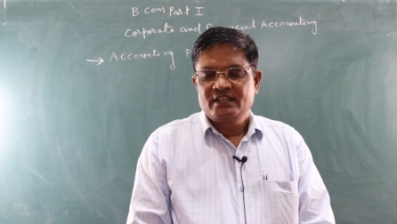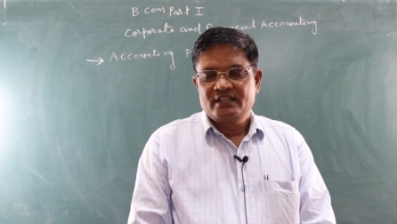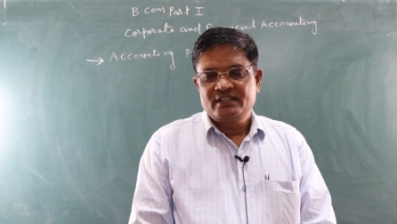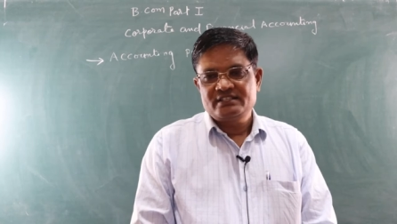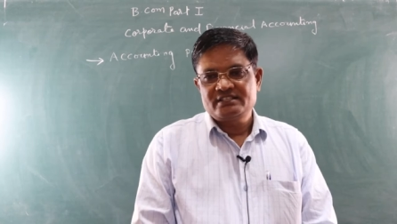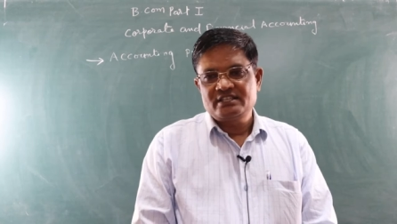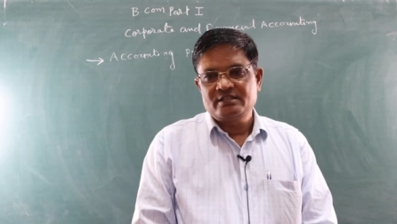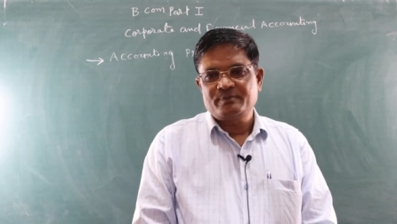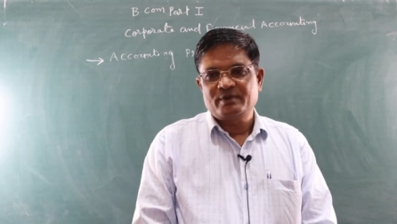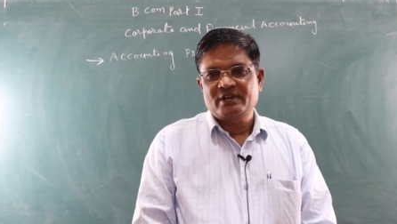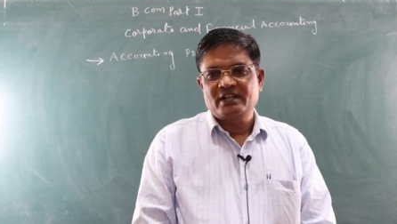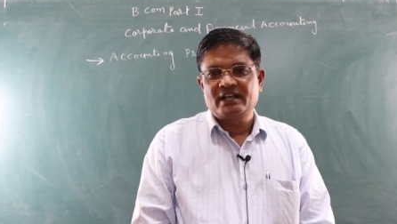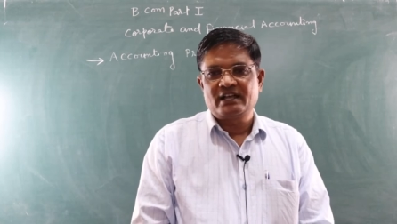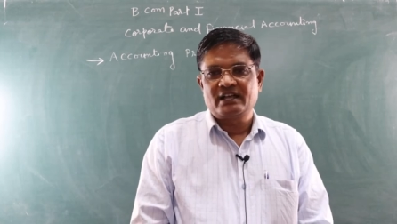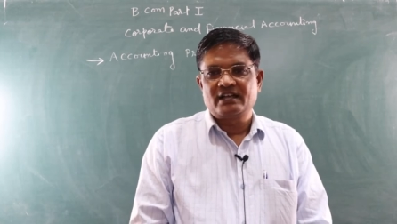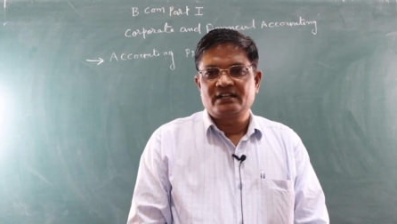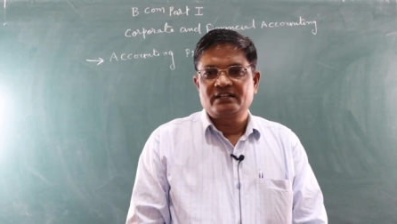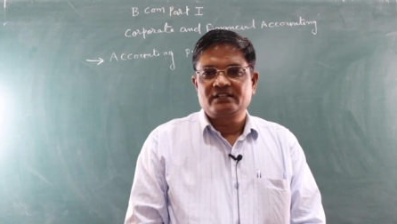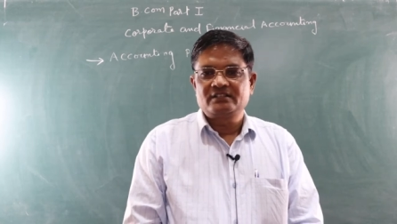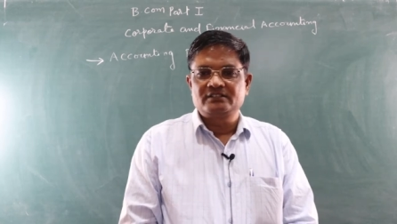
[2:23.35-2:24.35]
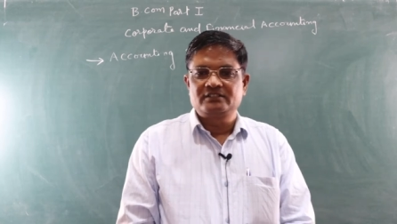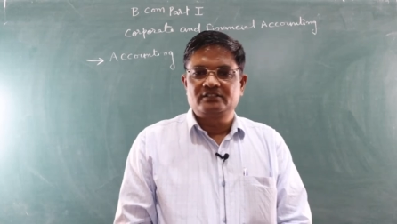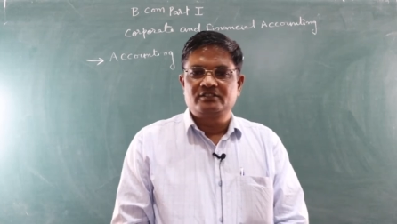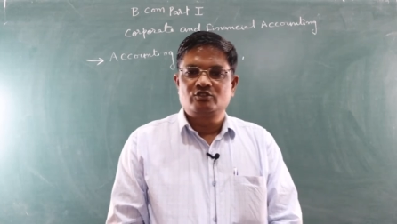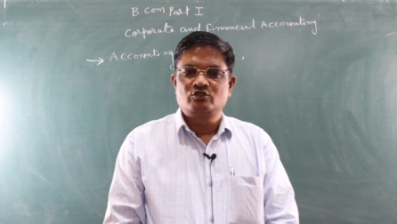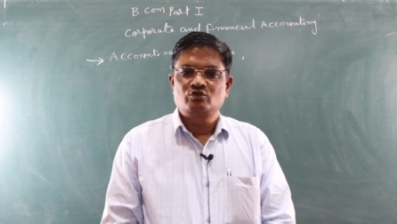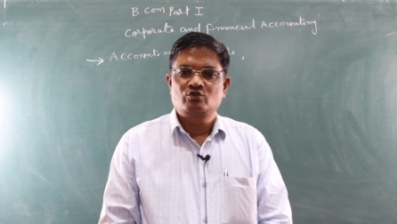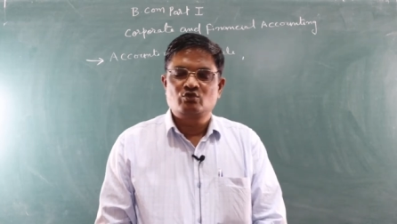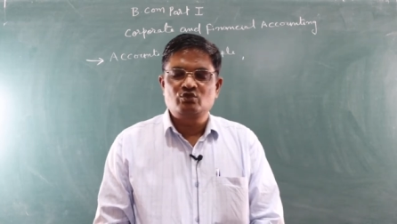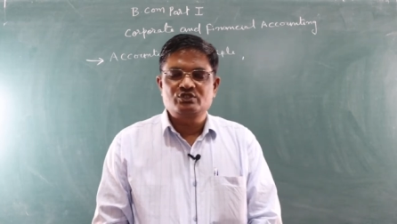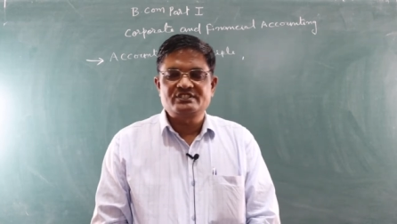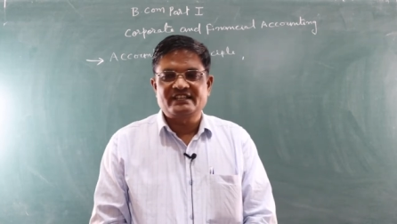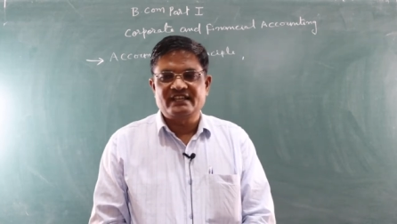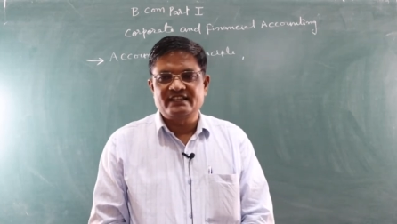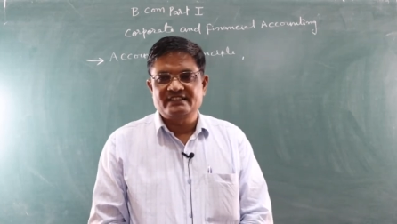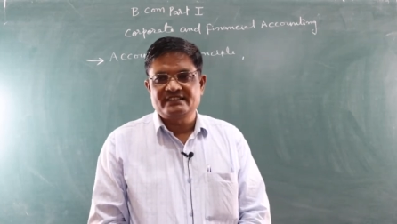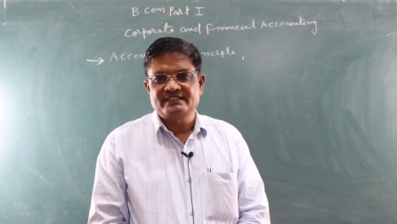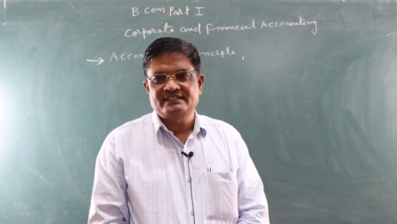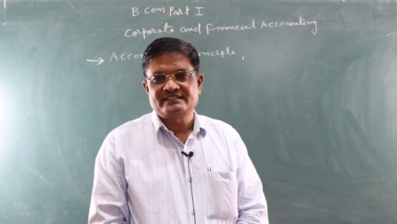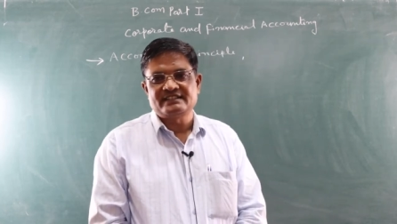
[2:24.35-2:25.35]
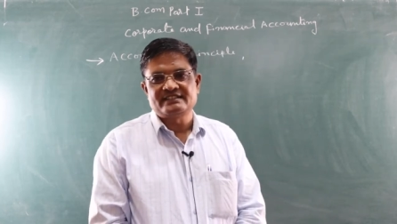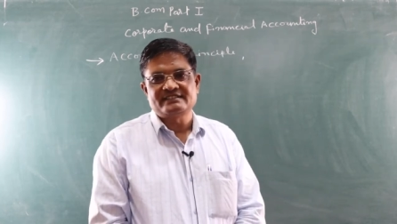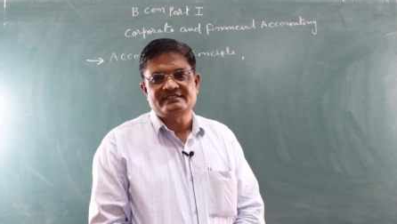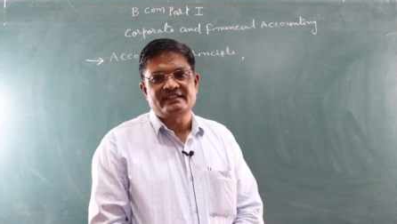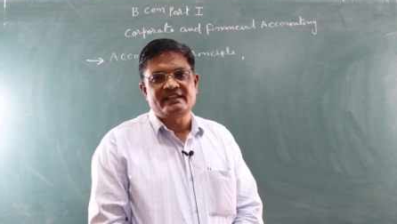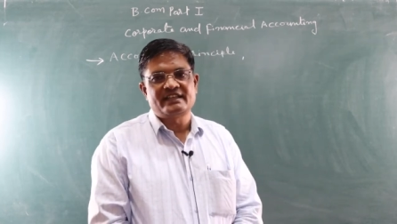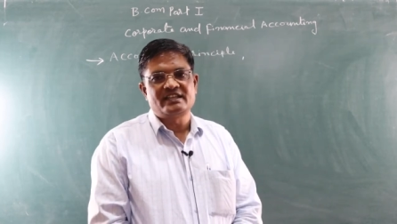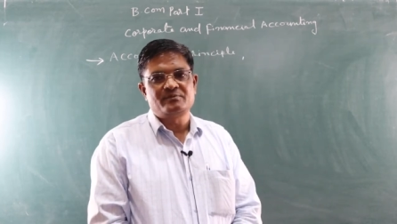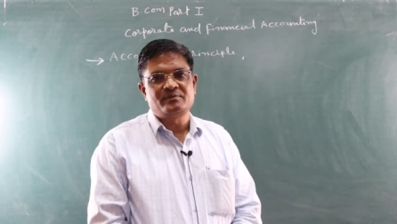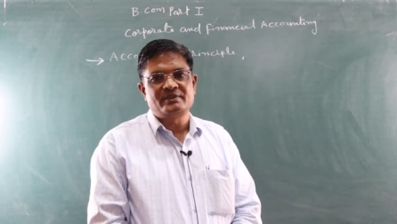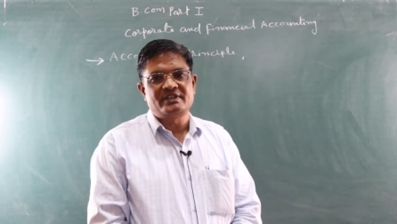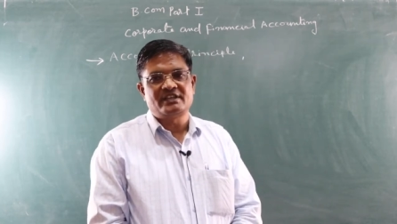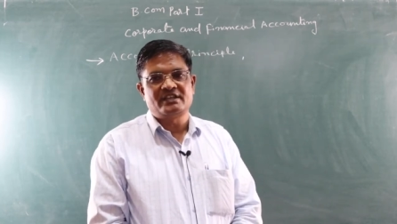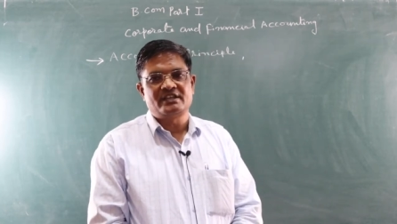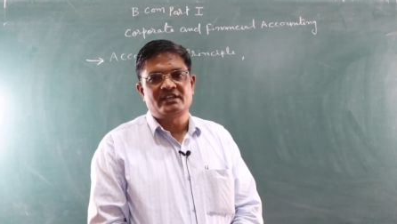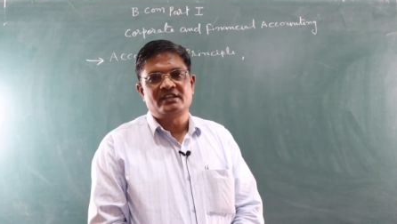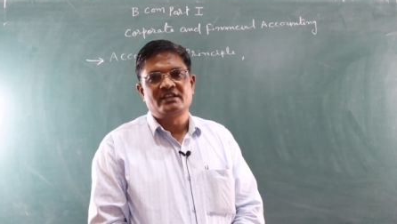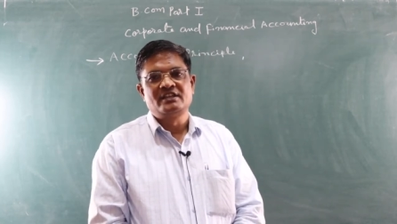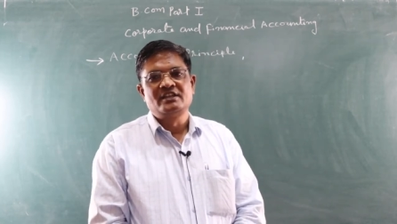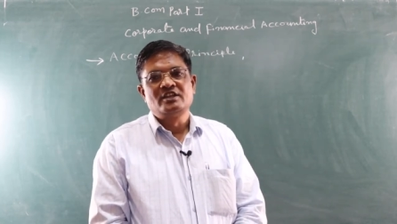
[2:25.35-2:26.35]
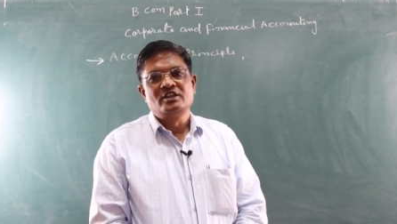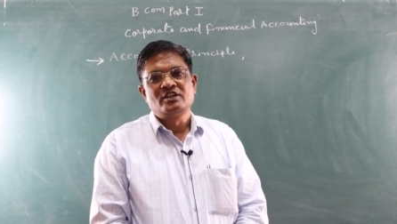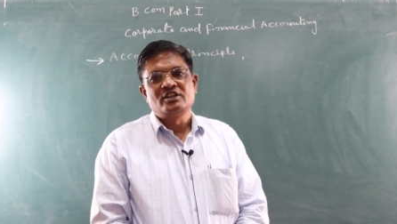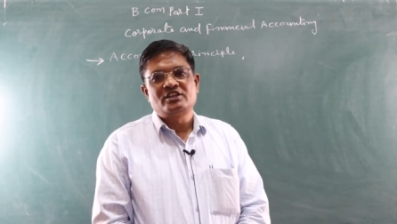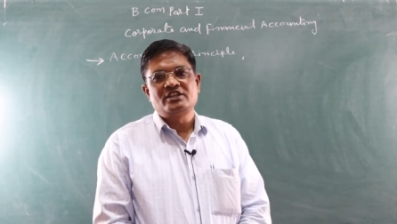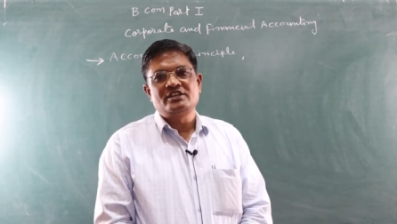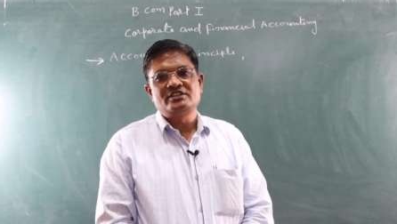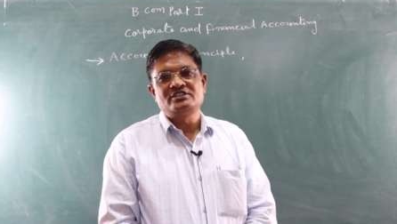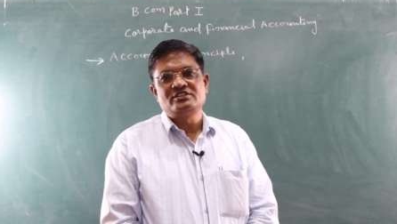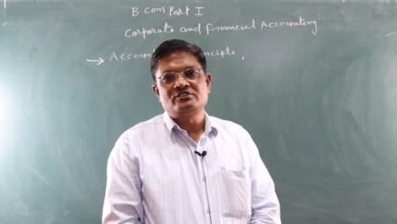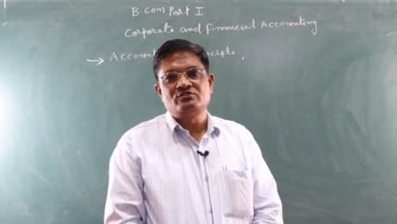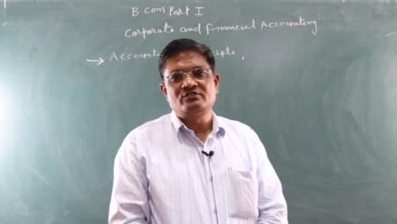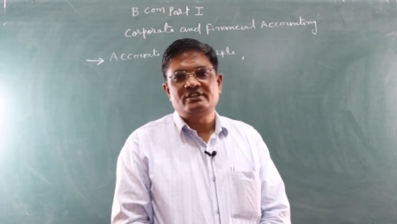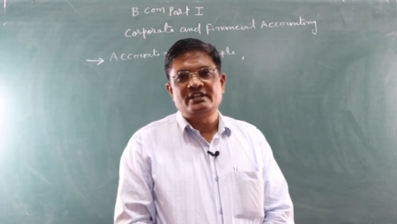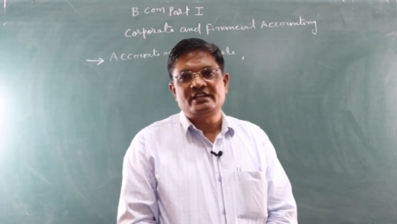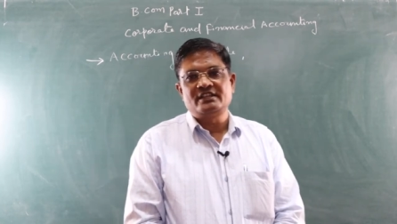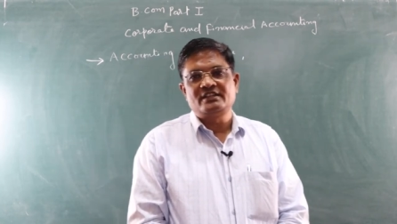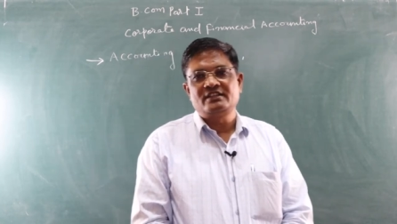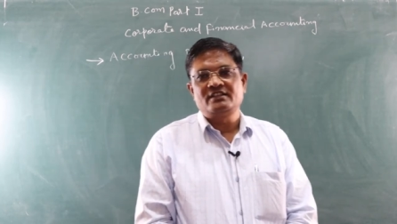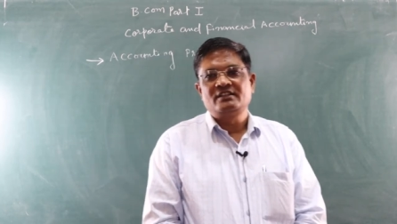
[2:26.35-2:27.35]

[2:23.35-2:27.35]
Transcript: इसी प्रकार कुछ ऐसी संस्थाएं भी हैं कि जिन्होंने